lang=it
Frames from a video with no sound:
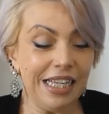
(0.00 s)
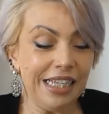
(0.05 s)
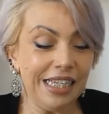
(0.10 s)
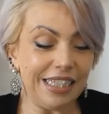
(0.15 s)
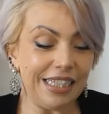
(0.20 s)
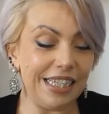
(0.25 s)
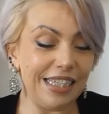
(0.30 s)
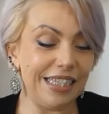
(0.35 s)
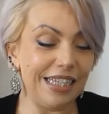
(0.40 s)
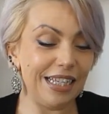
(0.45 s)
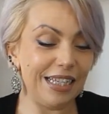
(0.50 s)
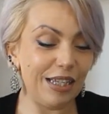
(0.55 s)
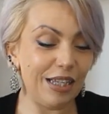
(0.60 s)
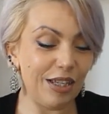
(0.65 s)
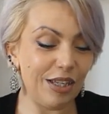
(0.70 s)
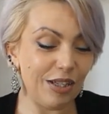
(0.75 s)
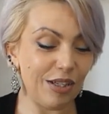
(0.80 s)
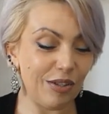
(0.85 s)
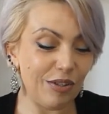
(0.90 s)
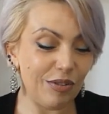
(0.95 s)
se
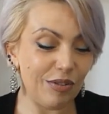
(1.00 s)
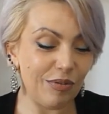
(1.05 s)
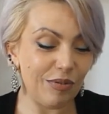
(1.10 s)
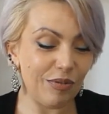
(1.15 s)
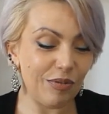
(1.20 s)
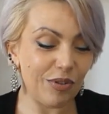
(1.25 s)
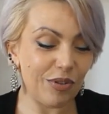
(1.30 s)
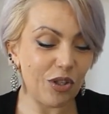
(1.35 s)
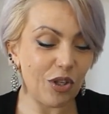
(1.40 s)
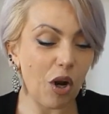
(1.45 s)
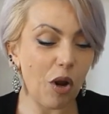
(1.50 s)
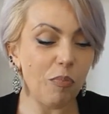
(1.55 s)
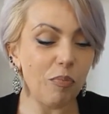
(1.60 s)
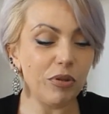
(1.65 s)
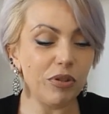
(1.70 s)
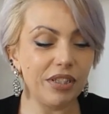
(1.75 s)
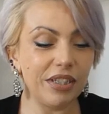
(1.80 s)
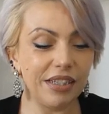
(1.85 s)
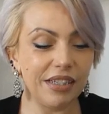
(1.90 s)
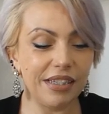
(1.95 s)
siete
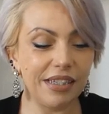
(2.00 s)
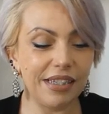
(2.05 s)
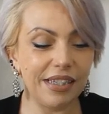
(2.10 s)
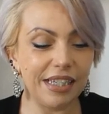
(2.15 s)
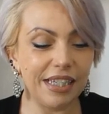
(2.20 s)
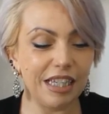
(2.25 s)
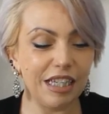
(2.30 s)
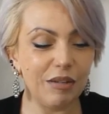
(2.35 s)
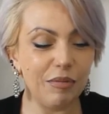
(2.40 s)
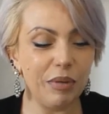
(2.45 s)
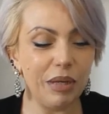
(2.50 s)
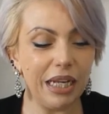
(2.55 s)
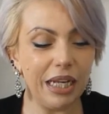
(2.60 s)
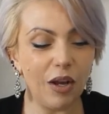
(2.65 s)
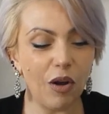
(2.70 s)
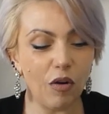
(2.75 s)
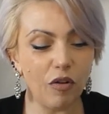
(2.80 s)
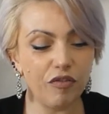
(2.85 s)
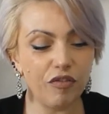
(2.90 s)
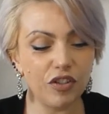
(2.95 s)
troppo
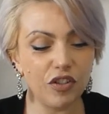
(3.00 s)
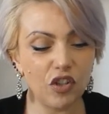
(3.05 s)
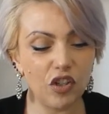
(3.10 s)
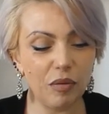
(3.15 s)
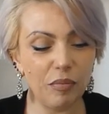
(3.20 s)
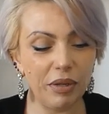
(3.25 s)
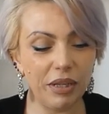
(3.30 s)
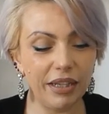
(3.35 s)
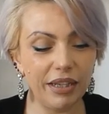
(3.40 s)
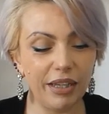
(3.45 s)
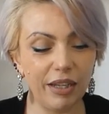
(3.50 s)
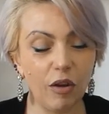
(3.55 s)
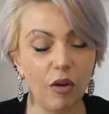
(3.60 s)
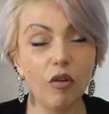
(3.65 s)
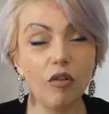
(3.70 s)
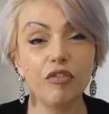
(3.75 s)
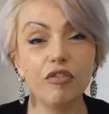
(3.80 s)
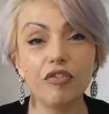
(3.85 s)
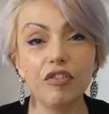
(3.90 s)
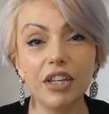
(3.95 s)
sensibili o facilmente
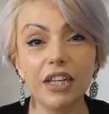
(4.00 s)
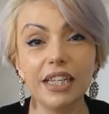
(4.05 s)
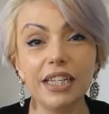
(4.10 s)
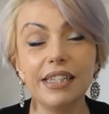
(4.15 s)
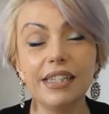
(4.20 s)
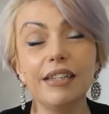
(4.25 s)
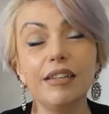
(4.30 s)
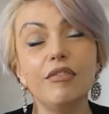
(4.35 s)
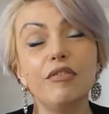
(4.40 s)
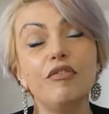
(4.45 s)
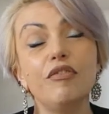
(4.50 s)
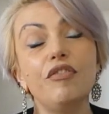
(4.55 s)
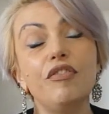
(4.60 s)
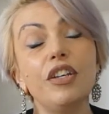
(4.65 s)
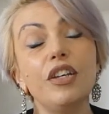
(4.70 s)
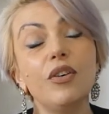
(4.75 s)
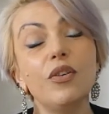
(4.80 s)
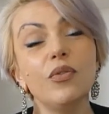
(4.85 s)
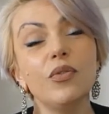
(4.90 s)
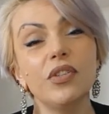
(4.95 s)
offesi
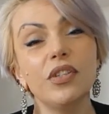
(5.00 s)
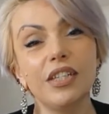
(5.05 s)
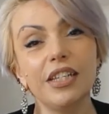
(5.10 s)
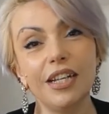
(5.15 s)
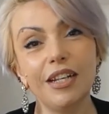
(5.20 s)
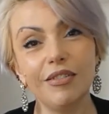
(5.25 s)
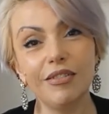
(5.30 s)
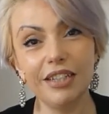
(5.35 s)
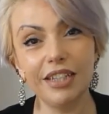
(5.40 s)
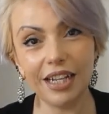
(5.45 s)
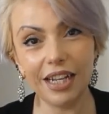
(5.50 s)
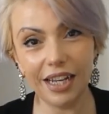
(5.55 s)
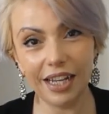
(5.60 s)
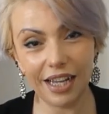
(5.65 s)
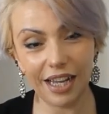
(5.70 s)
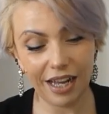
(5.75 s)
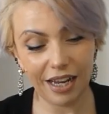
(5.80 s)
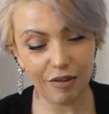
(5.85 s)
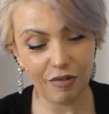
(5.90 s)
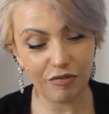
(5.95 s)
vi consiglio di
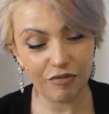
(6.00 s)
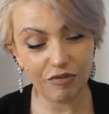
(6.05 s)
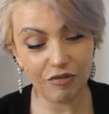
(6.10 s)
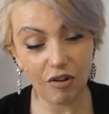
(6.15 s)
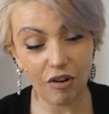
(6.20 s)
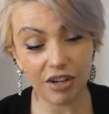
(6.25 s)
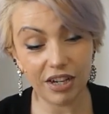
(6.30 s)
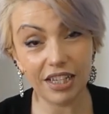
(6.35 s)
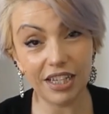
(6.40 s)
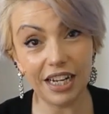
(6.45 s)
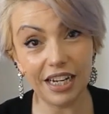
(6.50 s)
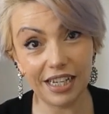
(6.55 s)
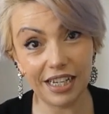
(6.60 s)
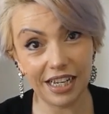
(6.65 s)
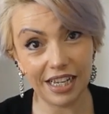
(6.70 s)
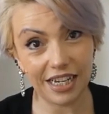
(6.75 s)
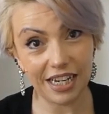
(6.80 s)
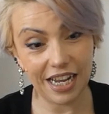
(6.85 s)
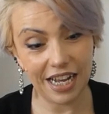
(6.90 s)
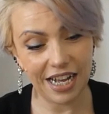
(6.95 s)
cliccare fuori dal
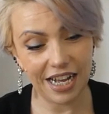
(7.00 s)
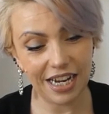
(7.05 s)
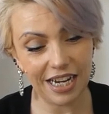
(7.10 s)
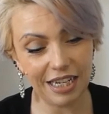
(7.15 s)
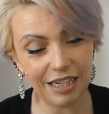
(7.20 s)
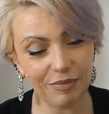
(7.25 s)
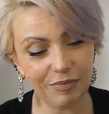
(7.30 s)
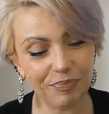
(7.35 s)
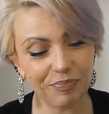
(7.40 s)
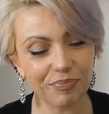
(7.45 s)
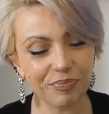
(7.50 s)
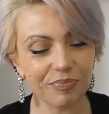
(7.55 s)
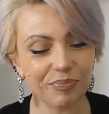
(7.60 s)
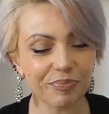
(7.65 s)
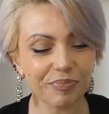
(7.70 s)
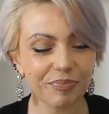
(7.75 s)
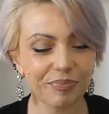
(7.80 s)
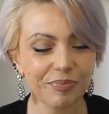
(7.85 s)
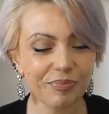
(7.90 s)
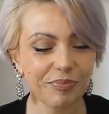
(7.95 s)
canale
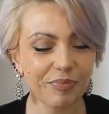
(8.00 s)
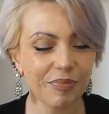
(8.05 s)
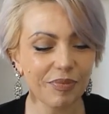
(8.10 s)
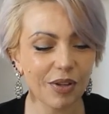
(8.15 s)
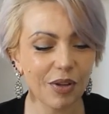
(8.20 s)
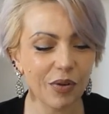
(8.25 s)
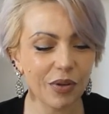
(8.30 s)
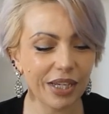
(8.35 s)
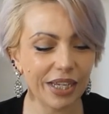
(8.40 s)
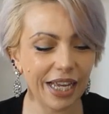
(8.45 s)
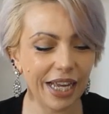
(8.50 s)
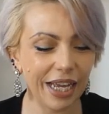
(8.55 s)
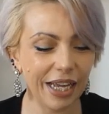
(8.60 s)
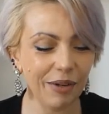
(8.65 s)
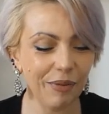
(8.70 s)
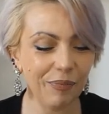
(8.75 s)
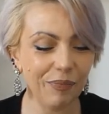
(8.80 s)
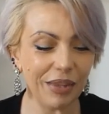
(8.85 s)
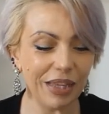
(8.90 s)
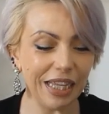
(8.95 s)
ok